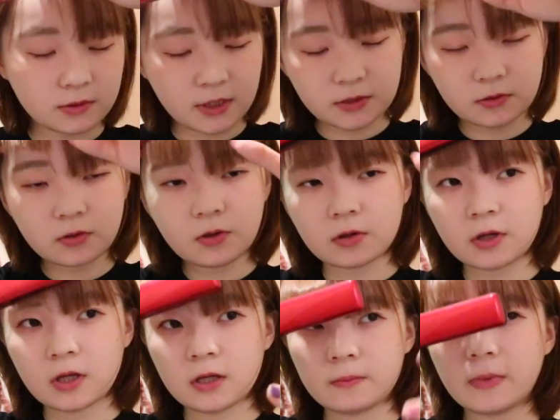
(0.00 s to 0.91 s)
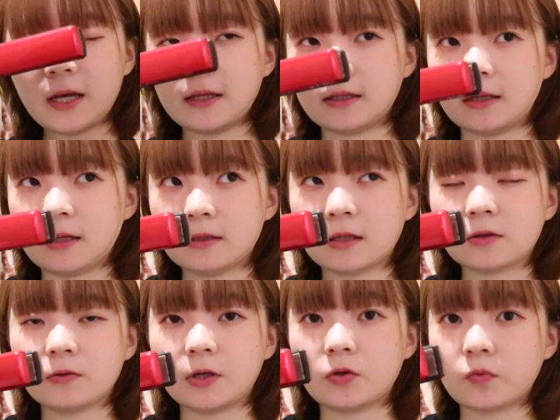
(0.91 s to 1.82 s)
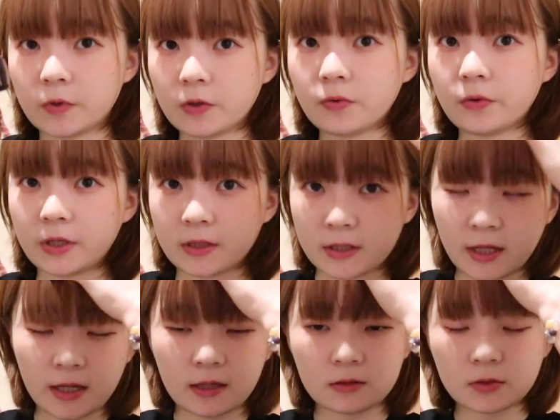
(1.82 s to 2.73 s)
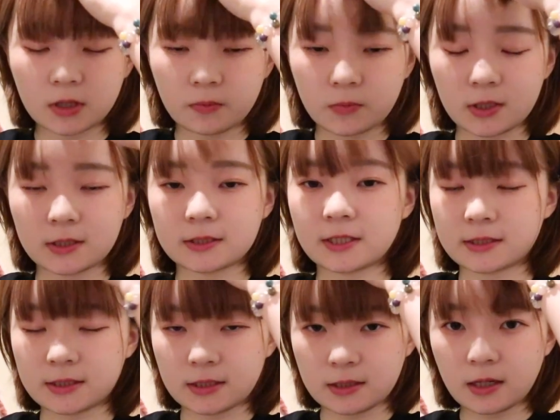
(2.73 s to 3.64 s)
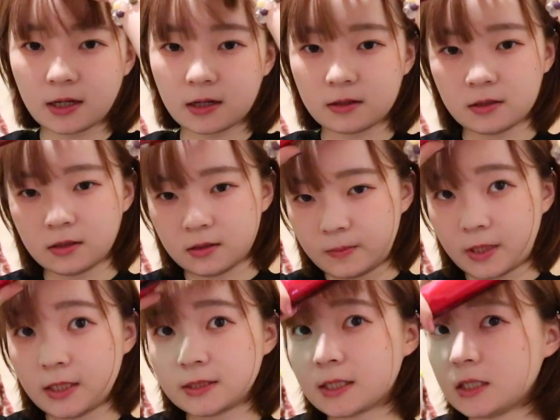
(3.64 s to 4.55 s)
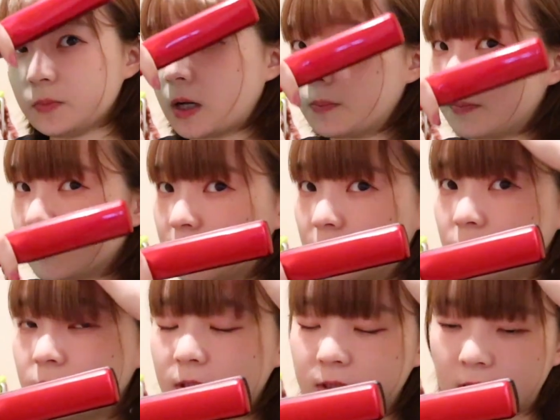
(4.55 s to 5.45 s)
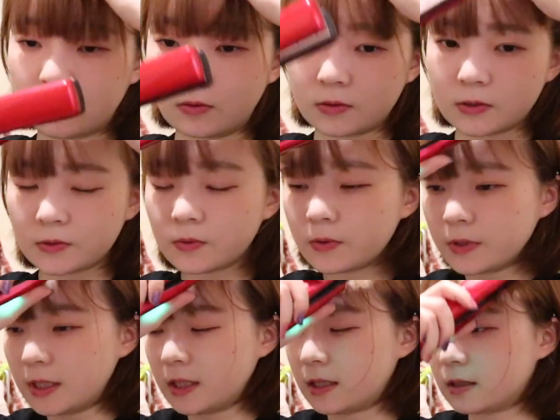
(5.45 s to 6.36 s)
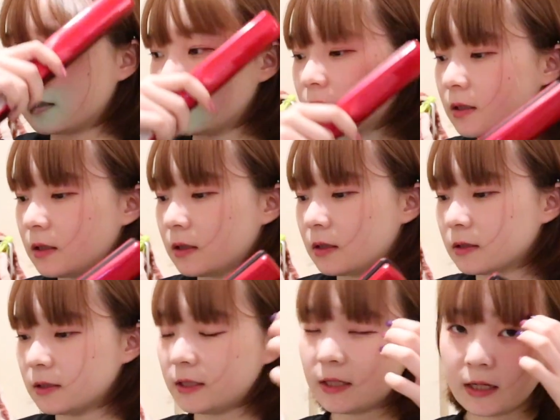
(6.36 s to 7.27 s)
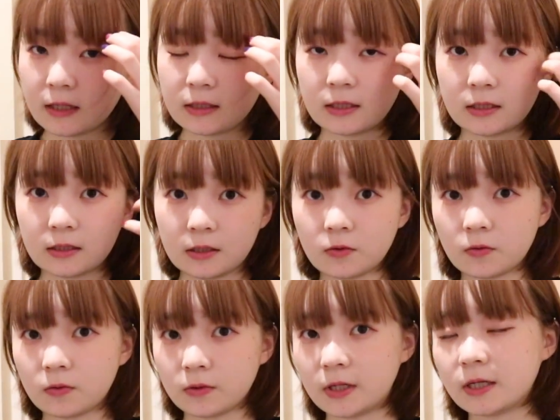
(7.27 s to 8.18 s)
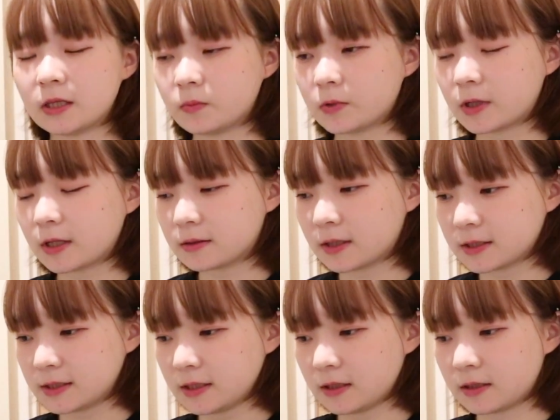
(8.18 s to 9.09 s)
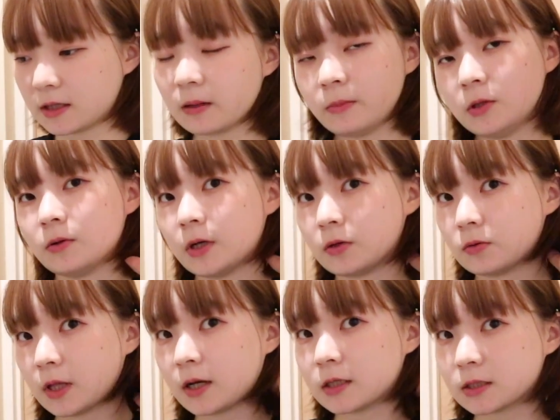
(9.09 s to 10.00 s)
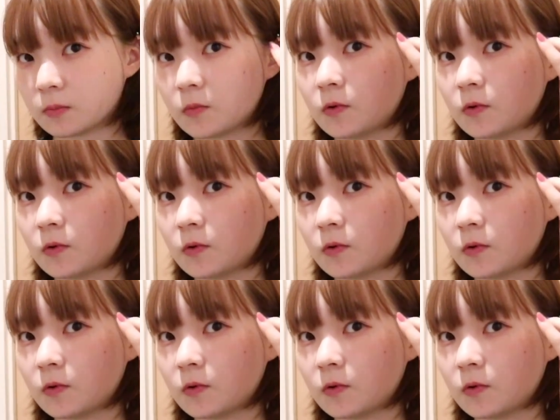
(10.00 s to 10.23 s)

でその前に行った時の美容院で撮ってもらった写真が、まあ、インスタにもアップしてるんですけどすごい綺麗に色を入れてもらったし髪の毛の長さ